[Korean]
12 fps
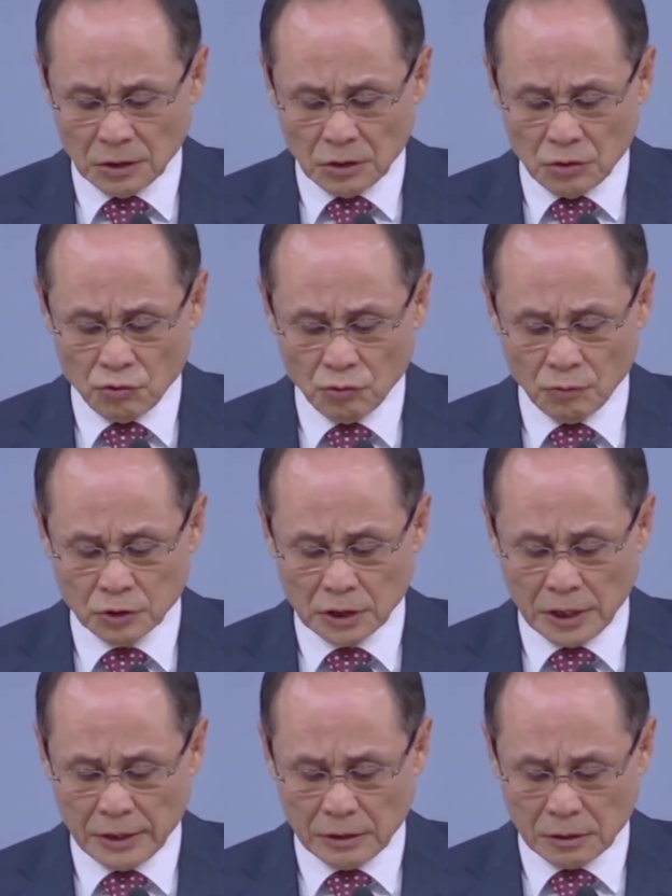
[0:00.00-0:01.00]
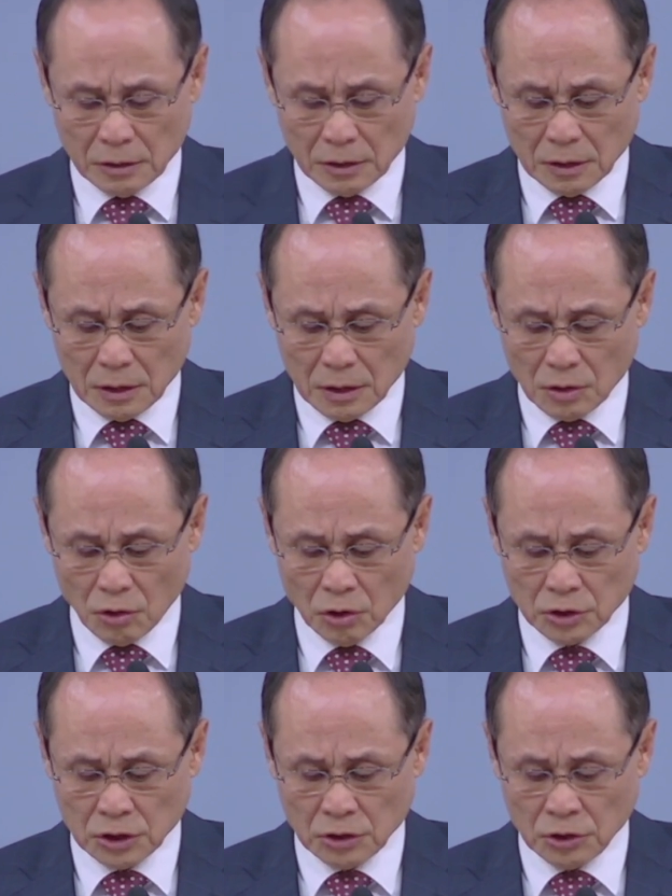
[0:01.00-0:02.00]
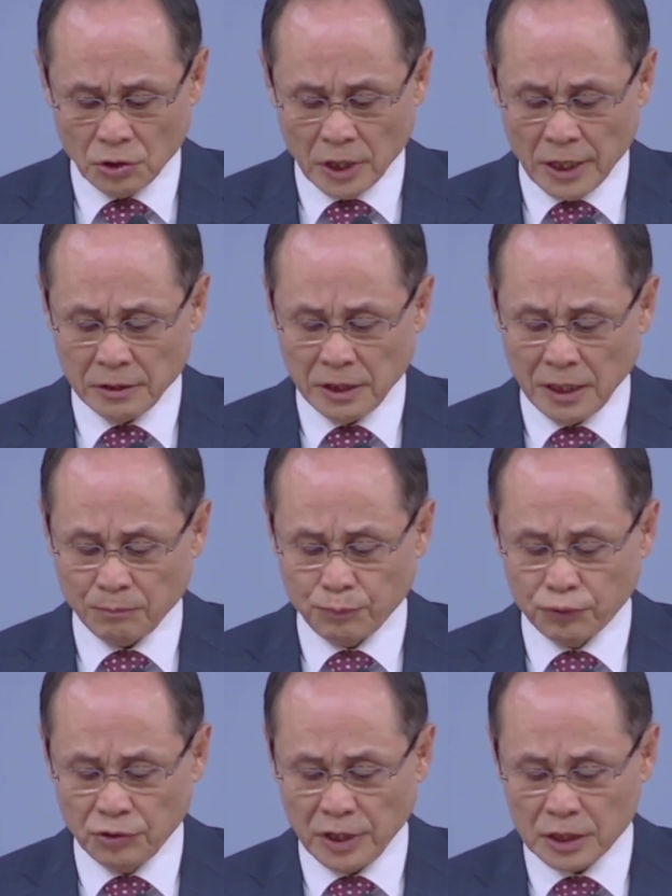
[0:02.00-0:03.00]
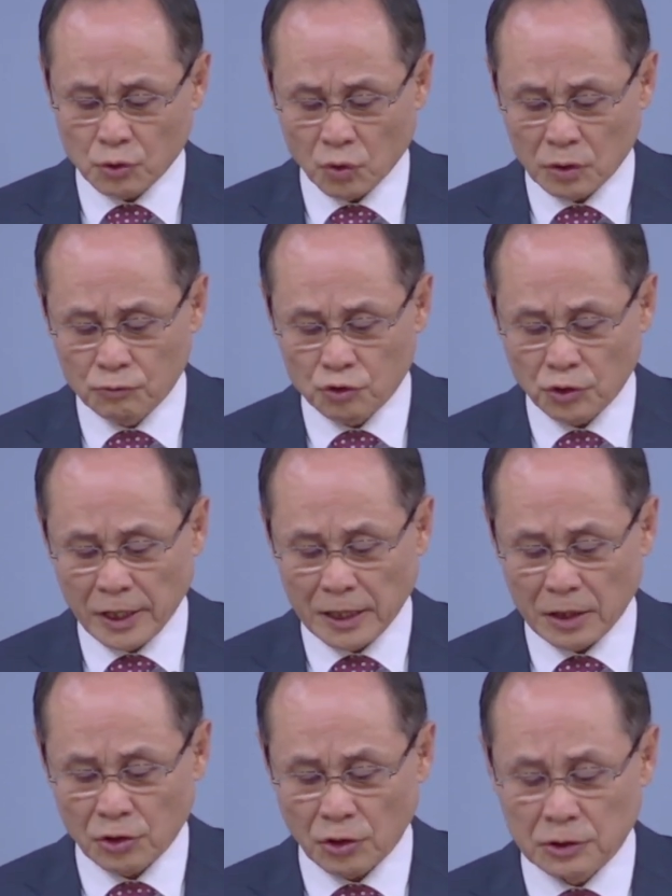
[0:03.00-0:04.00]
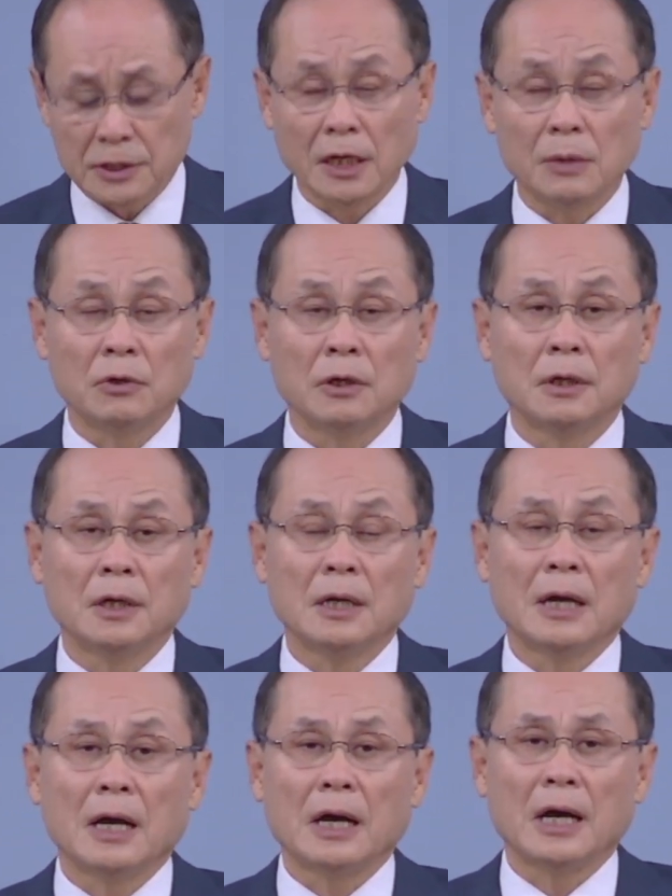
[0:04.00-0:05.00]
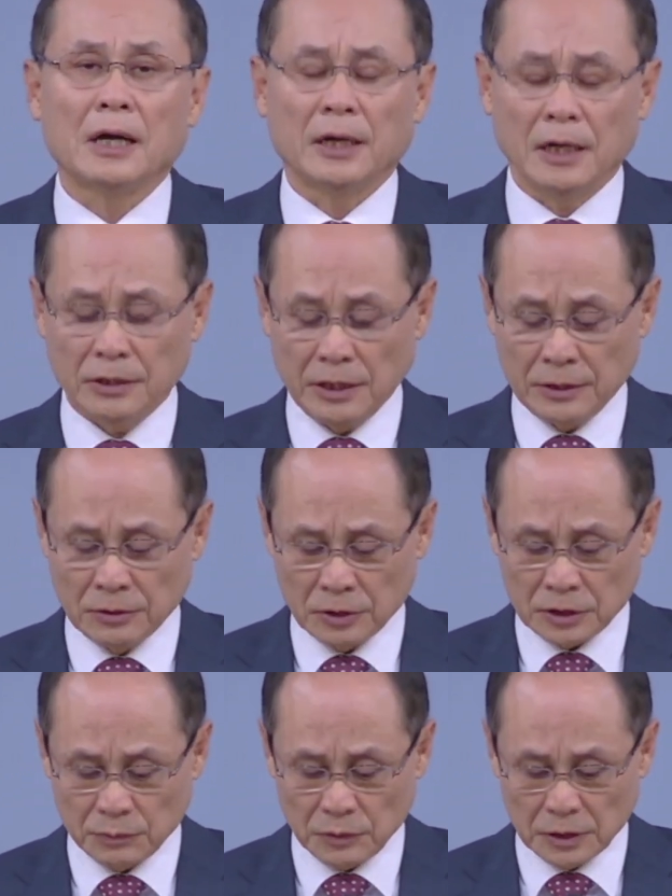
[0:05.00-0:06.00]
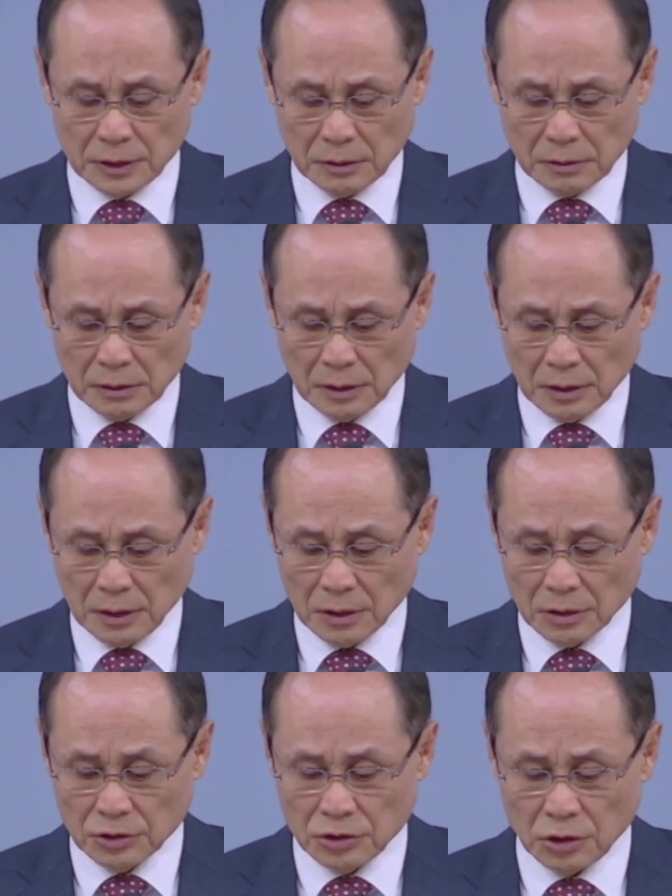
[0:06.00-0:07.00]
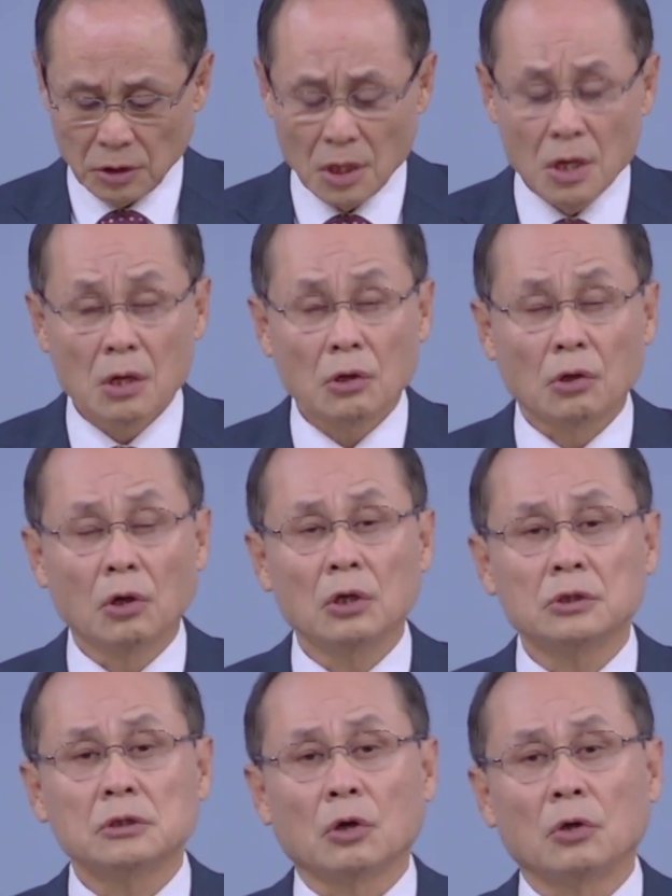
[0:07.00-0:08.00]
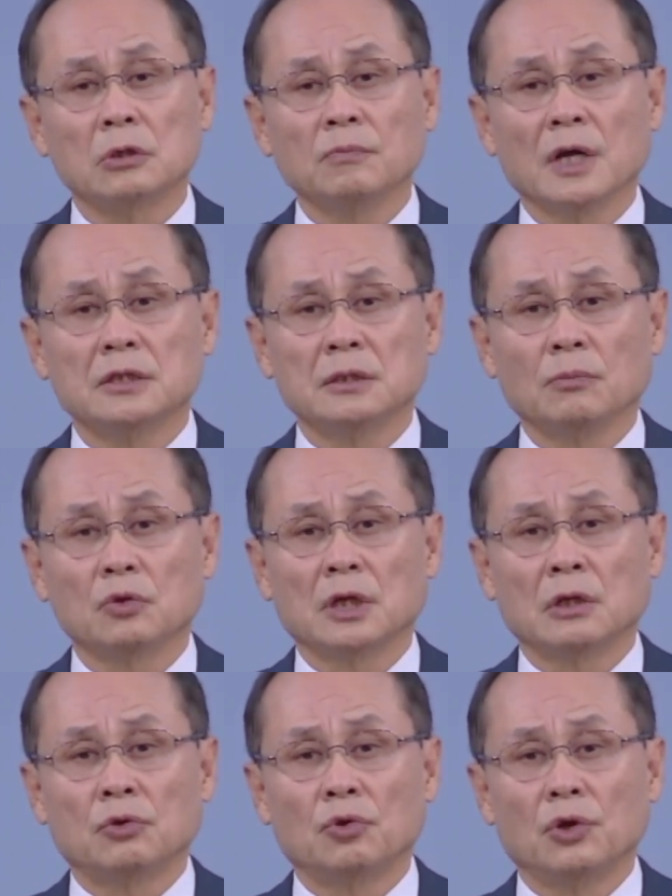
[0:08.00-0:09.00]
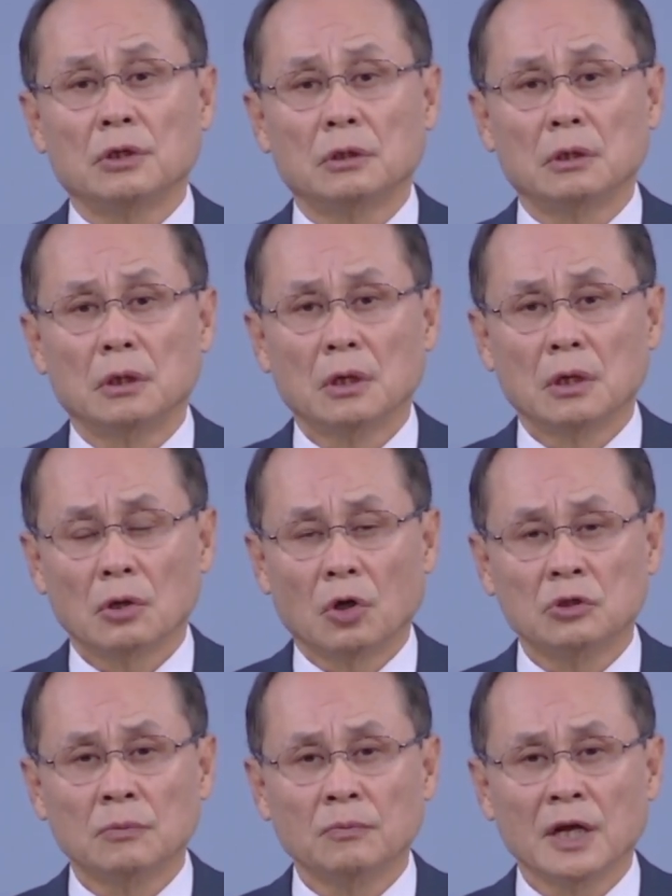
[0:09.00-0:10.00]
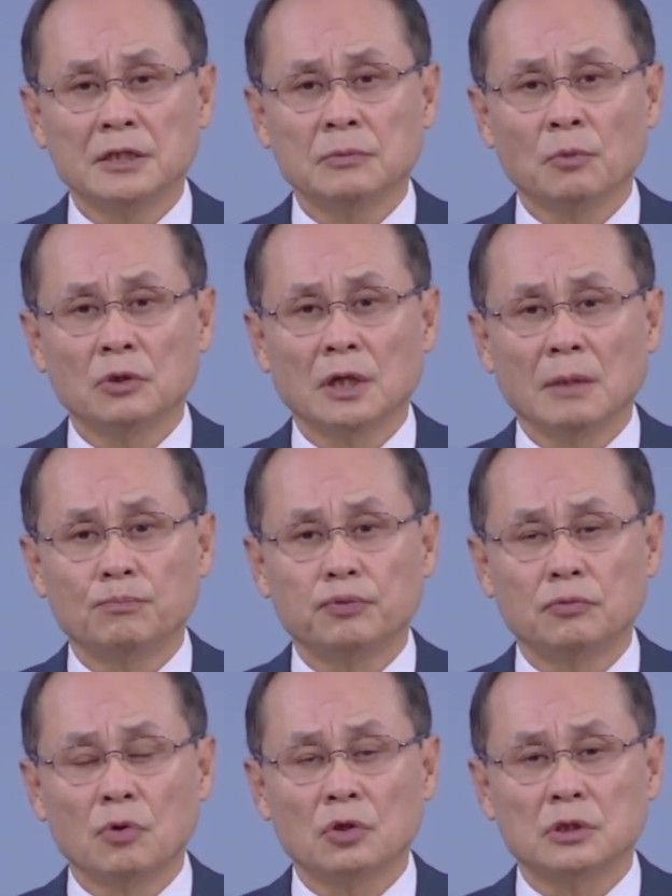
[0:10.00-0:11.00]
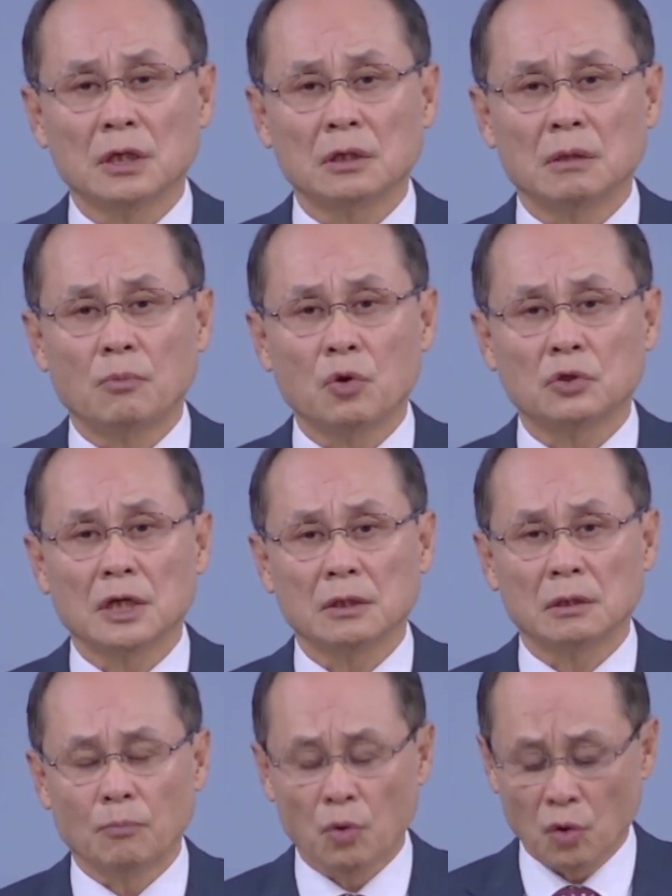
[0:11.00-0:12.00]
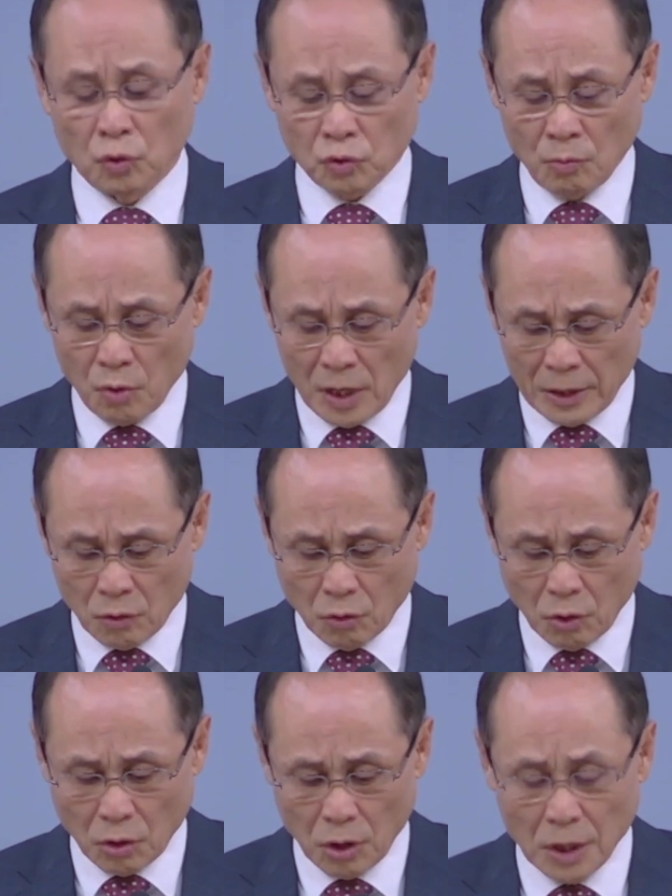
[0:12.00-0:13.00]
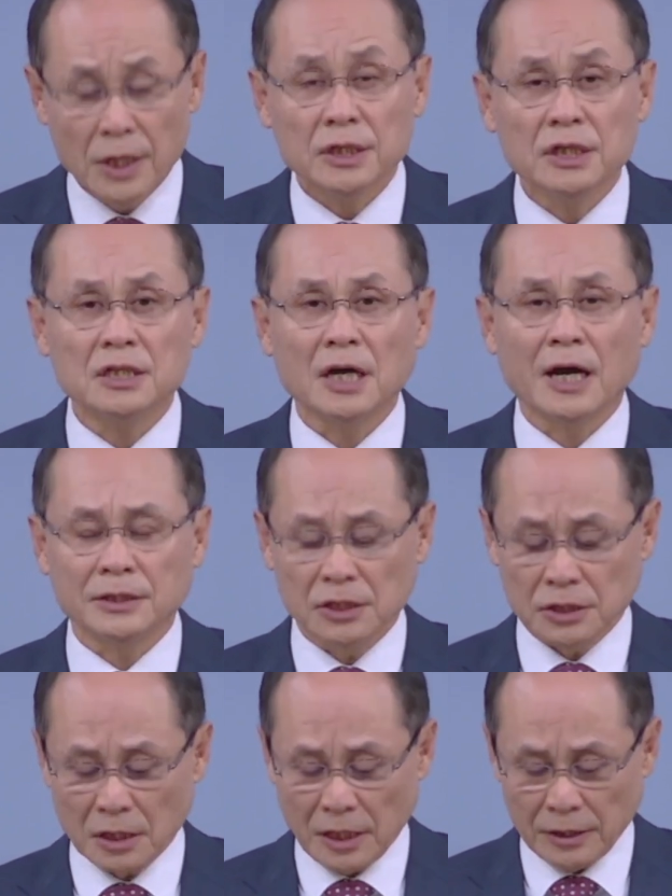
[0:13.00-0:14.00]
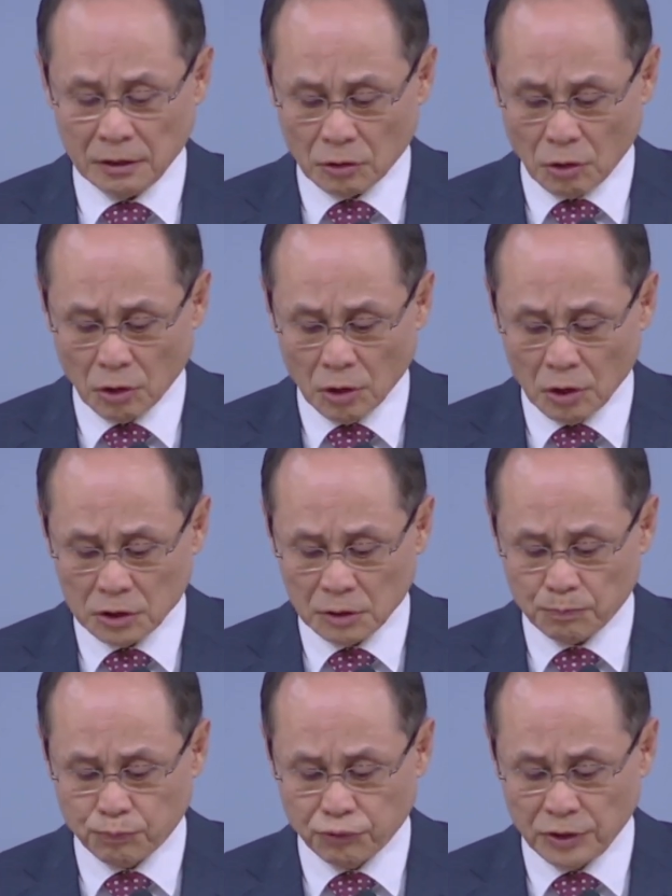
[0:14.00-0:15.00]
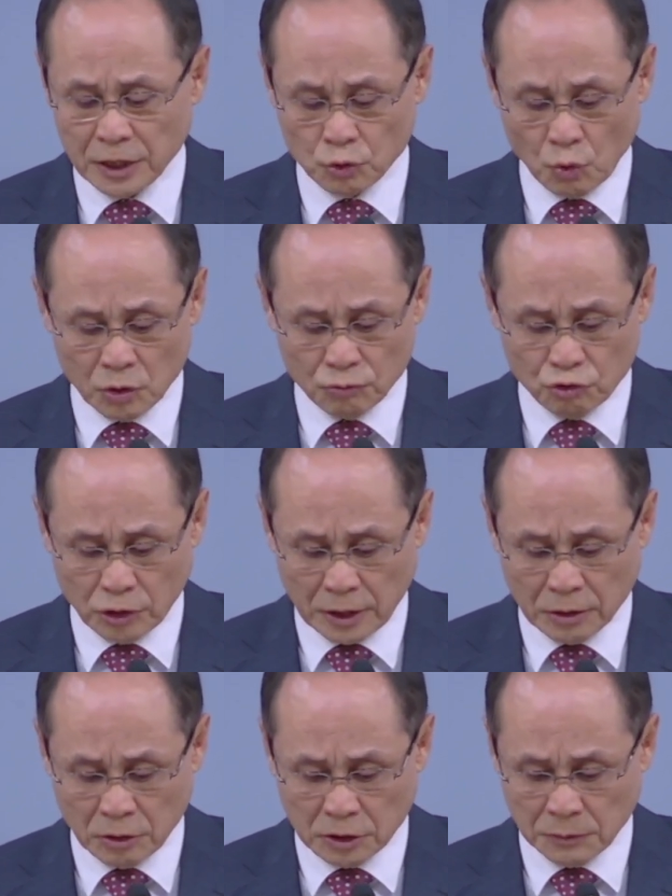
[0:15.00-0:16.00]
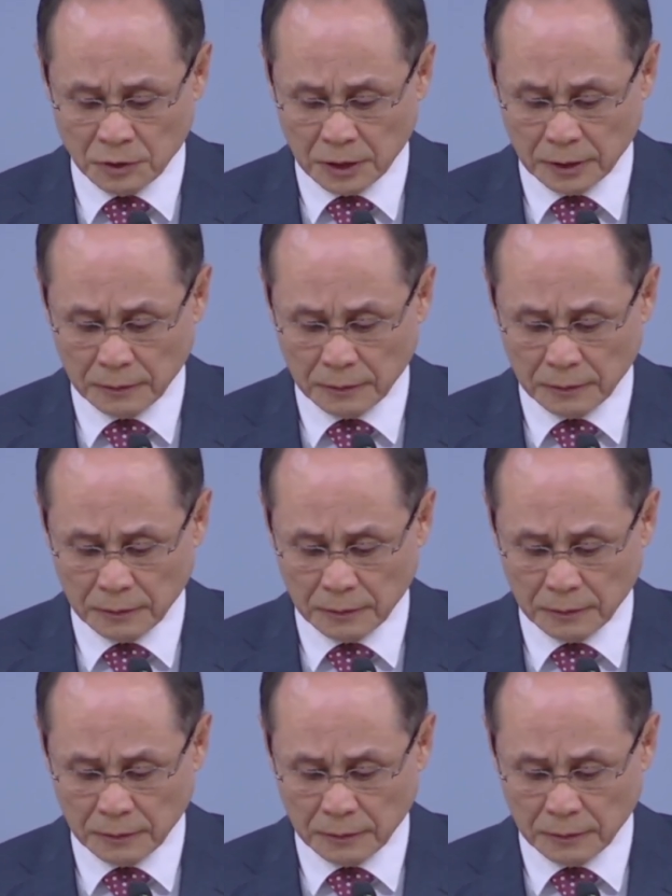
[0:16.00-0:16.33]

유목사여 거짓 영에 의한 불의의 속임수의 현상임을 알아야 되는 것입니다. 그죠? 거, 거듭나지 못한 교인들, 거듭나지 못한 부목사들, 목사들 모두 모아놓고 이상한 짓을 하는 거짓 불의의 속임수라는 것입니다.